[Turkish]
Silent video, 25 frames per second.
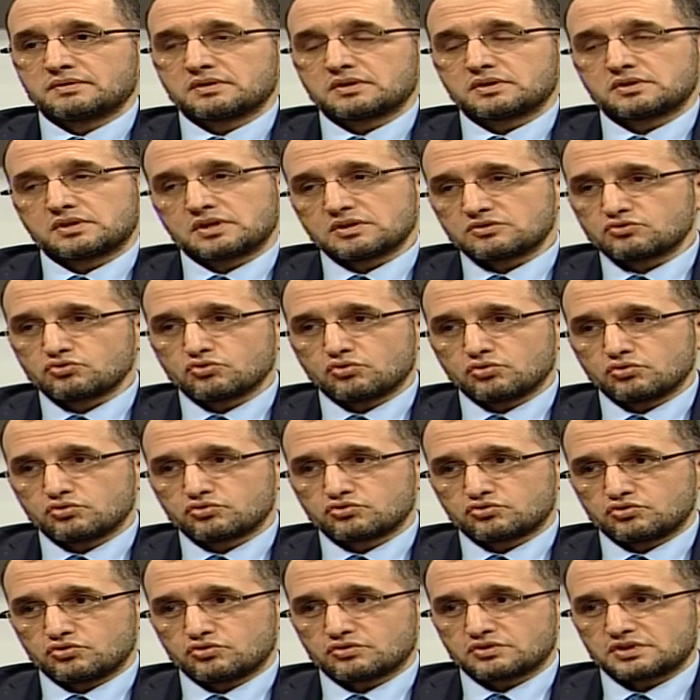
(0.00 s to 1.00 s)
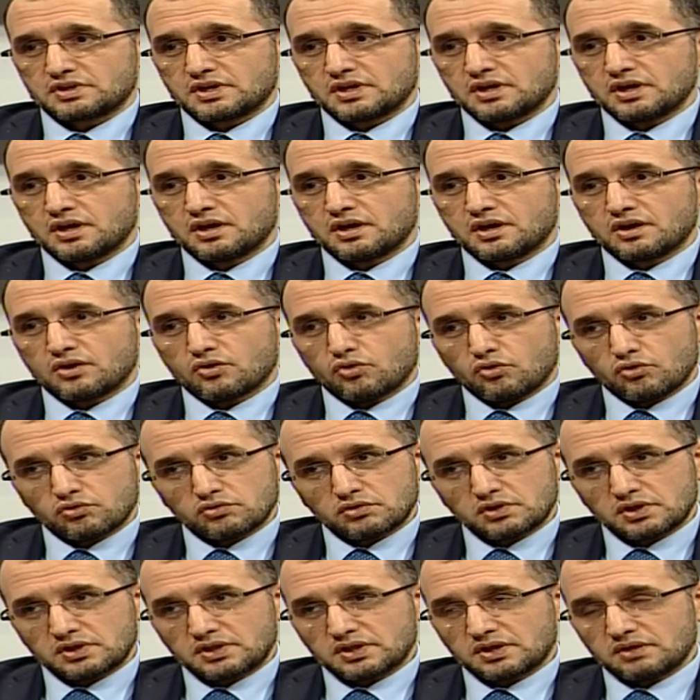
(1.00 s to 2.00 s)
nasıl oluşuyorsa
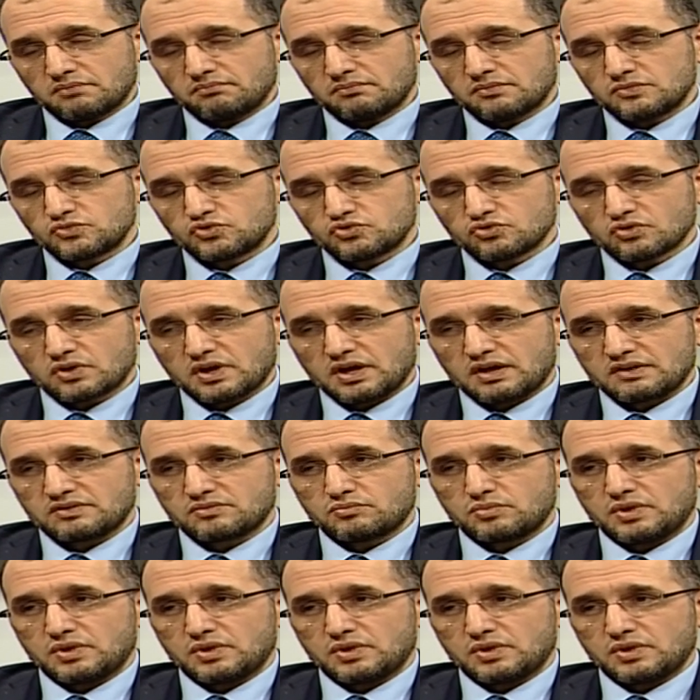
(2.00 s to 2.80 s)
Onda da çok az